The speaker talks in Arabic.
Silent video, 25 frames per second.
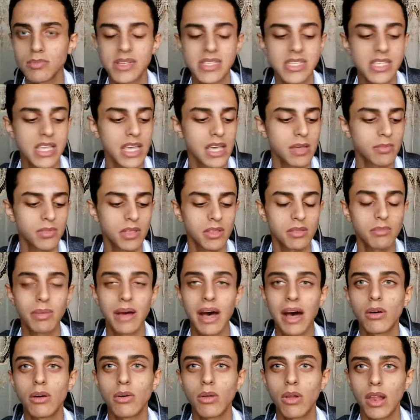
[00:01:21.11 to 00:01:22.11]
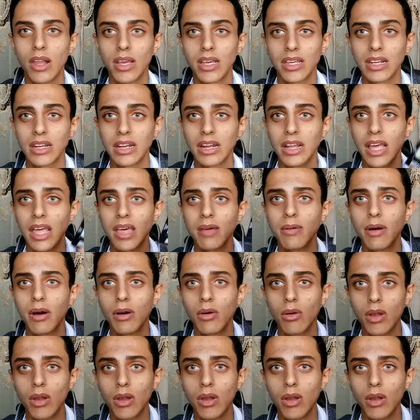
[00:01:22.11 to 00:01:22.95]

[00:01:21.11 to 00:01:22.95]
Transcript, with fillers: بس هي بتتباع اونلاين انا جايبها